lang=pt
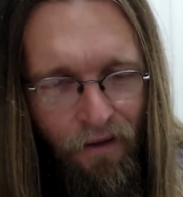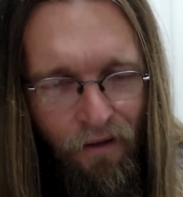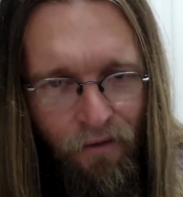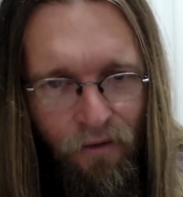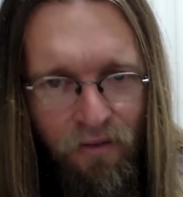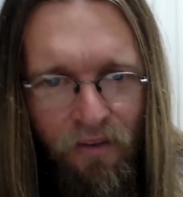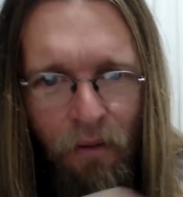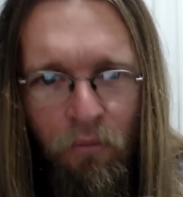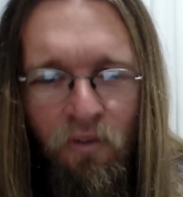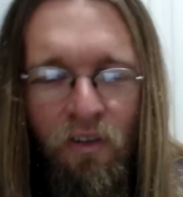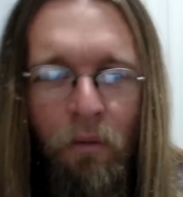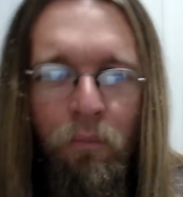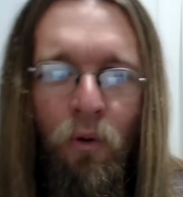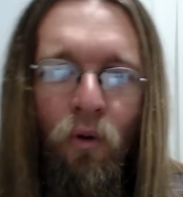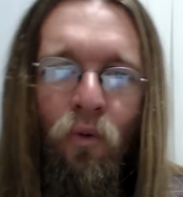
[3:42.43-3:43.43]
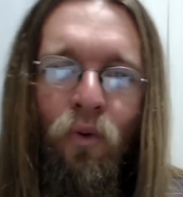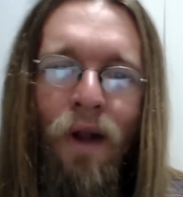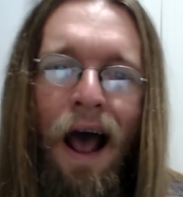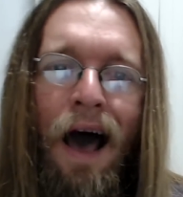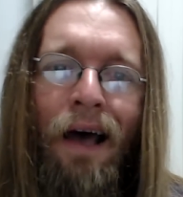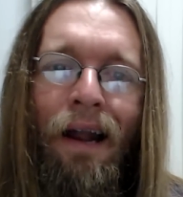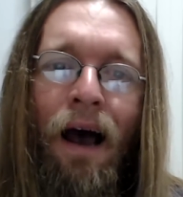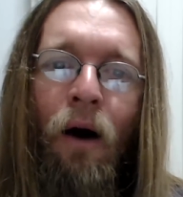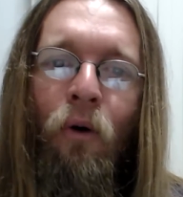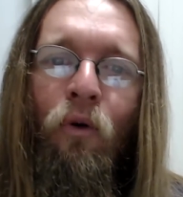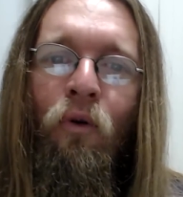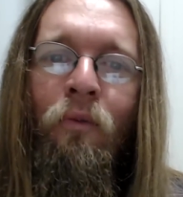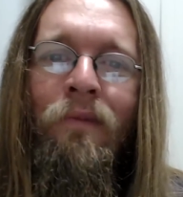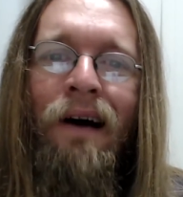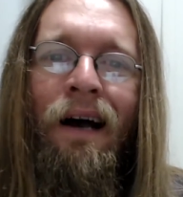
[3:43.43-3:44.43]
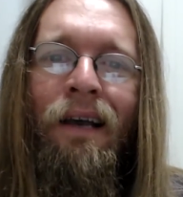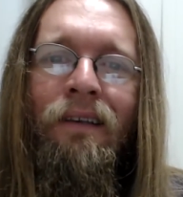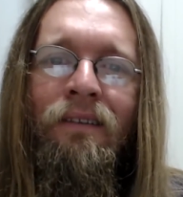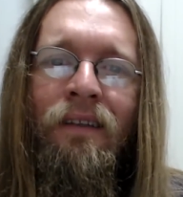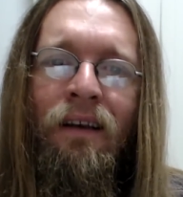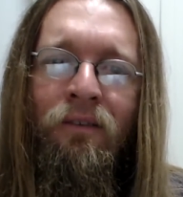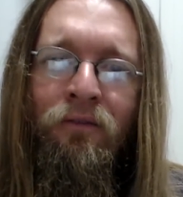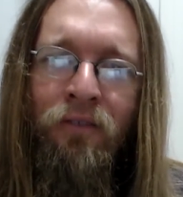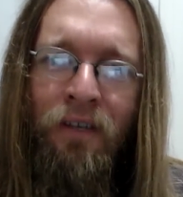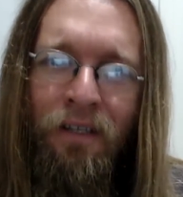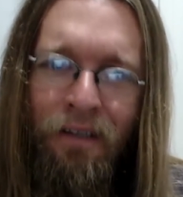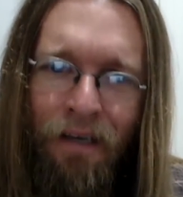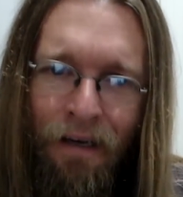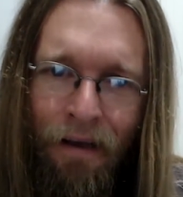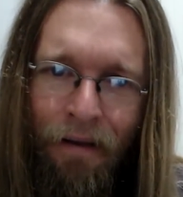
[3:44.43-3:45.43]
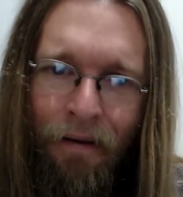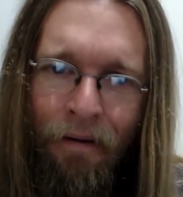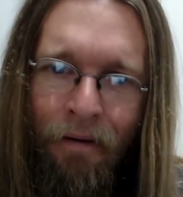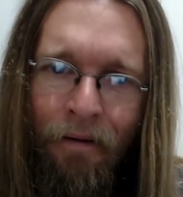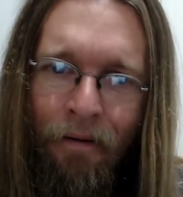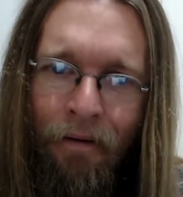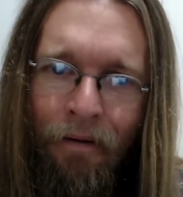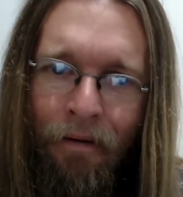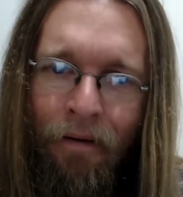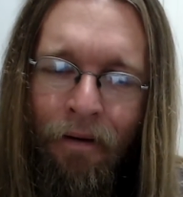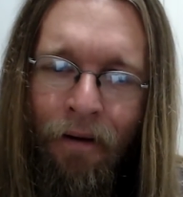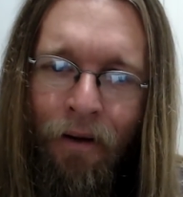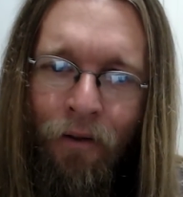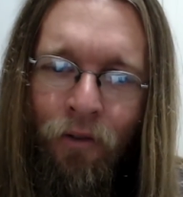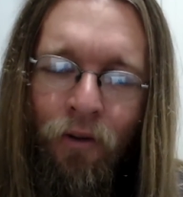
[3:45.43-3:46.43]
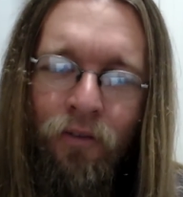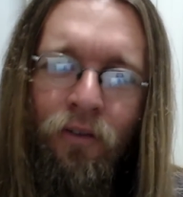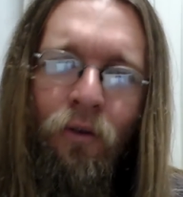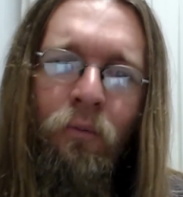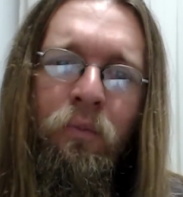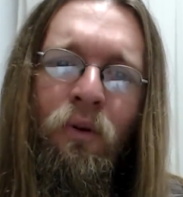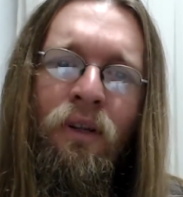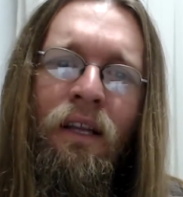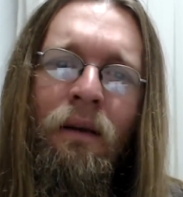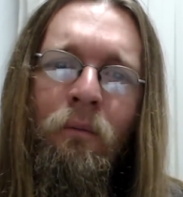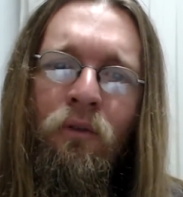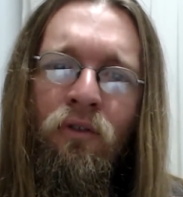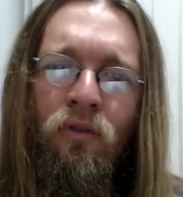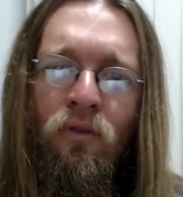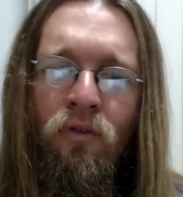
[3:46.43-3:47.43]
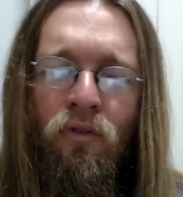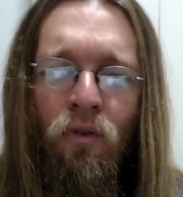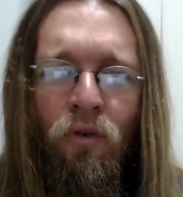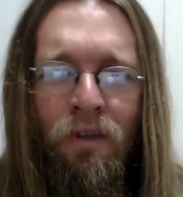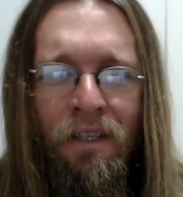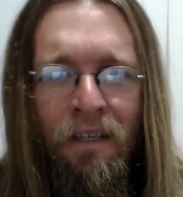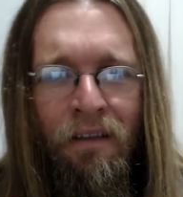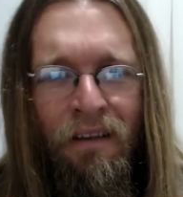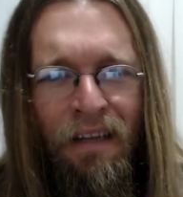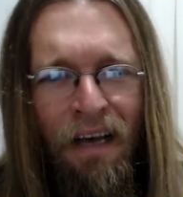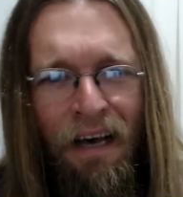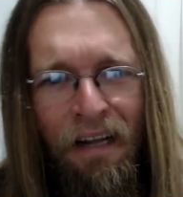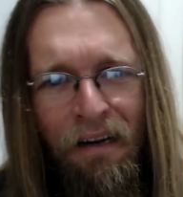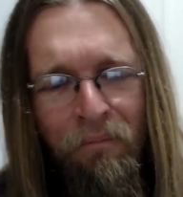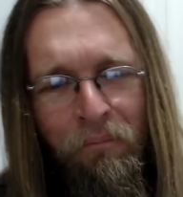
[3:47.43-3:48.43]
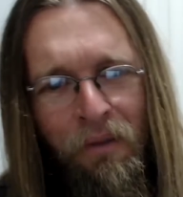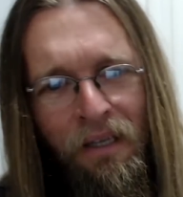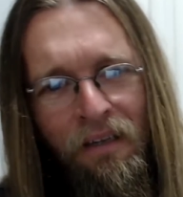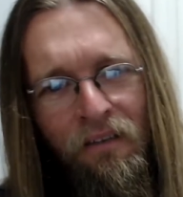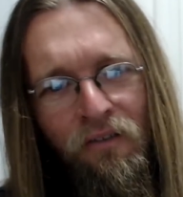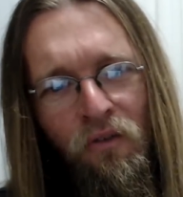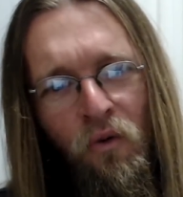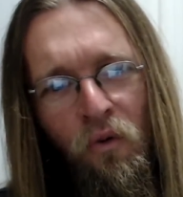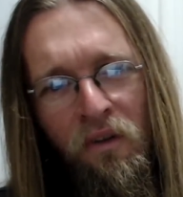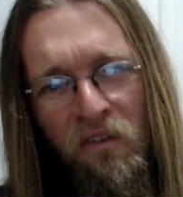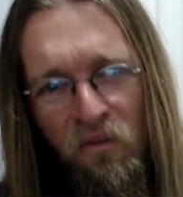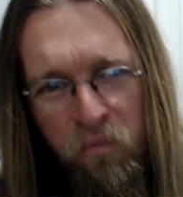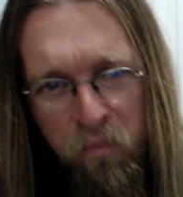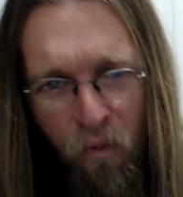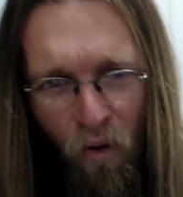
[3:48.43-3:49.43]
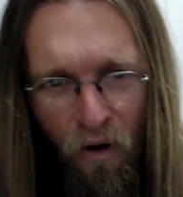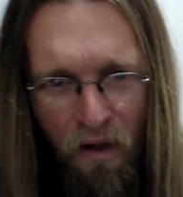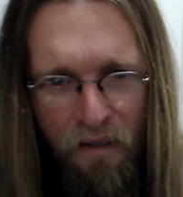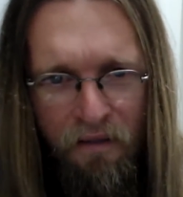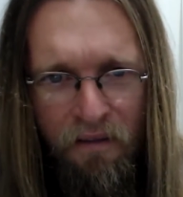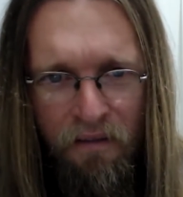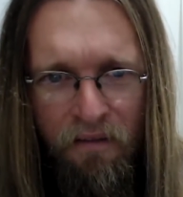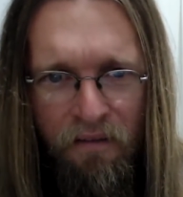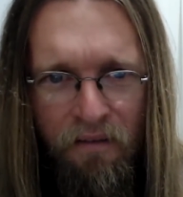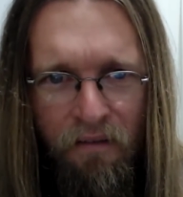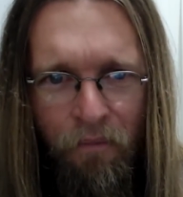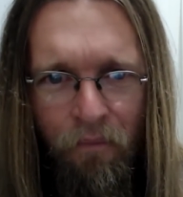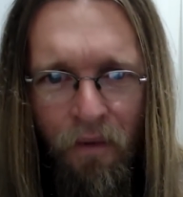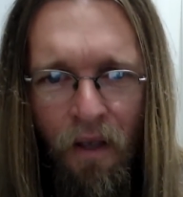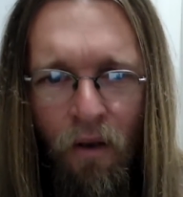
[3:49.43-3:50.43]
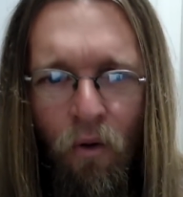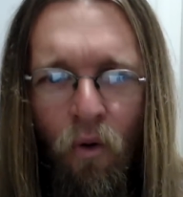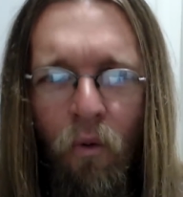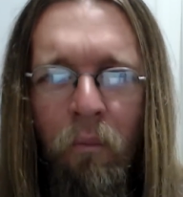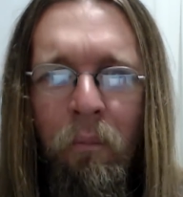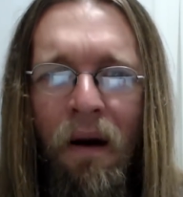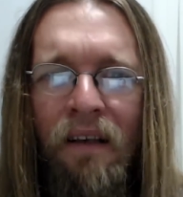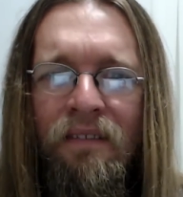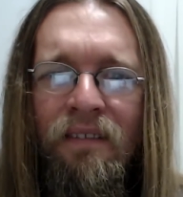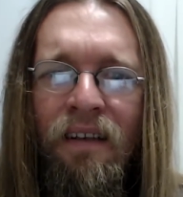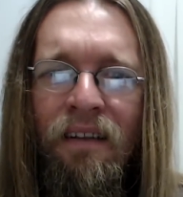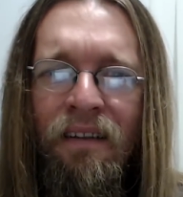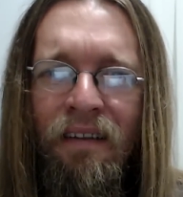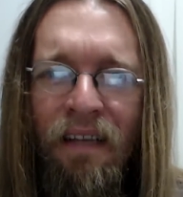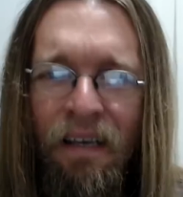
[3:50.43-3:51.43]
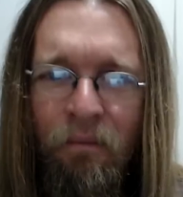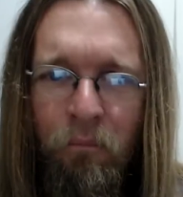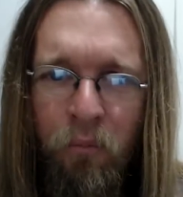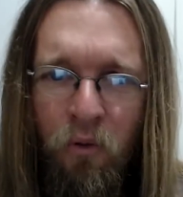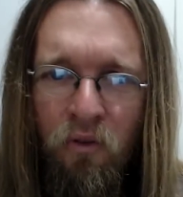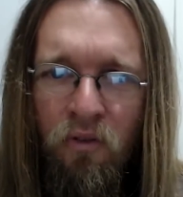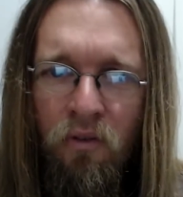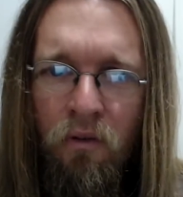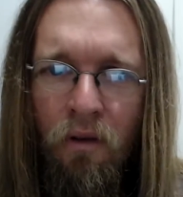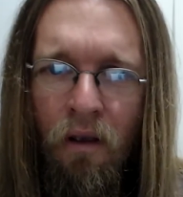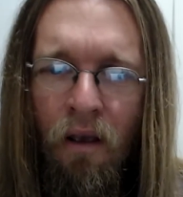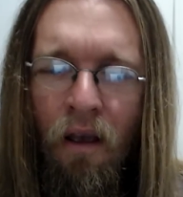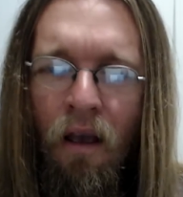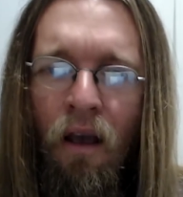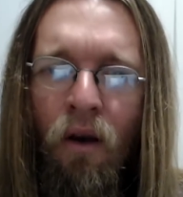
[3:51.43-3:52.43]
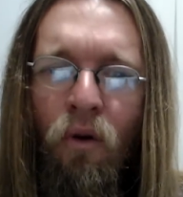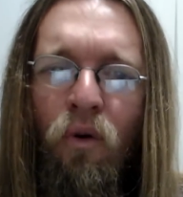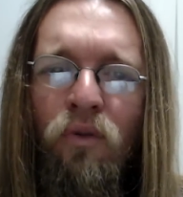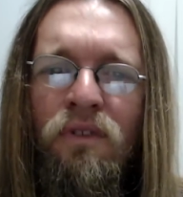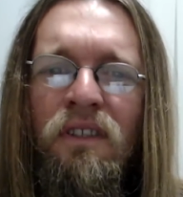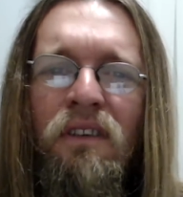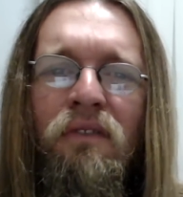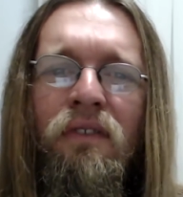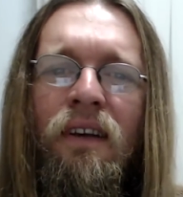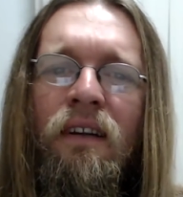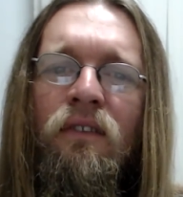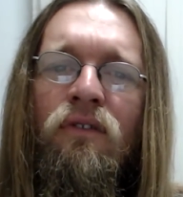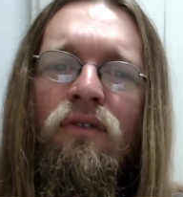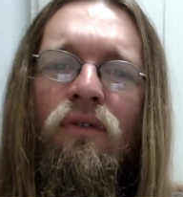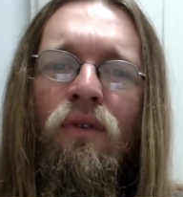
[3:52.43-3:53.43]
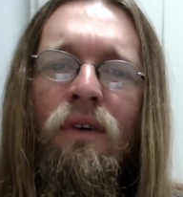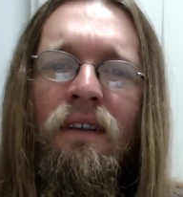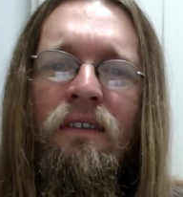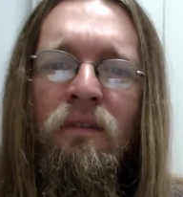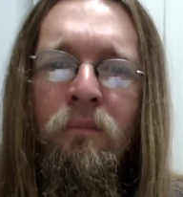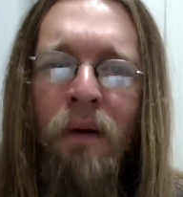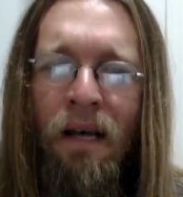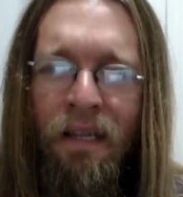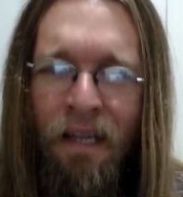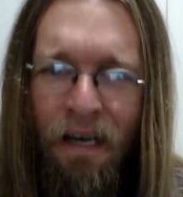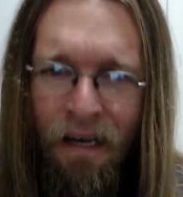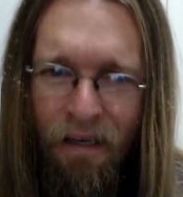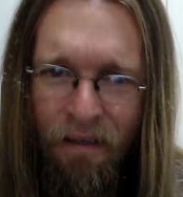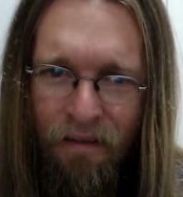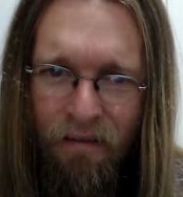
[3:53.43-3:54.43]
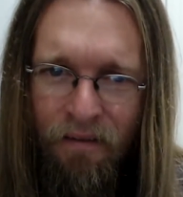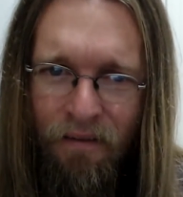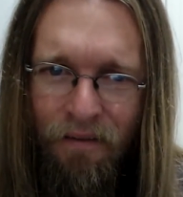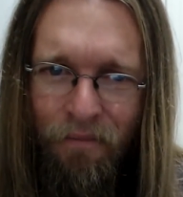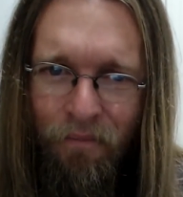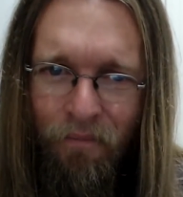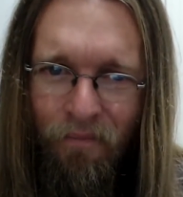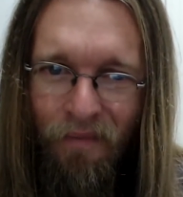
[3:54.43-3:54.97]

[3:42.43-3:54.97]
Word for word: Nós temos que procurar algo mais da vida. Nós não podemos nos contentar apenas com esportes, com passatempos, com diversões banais.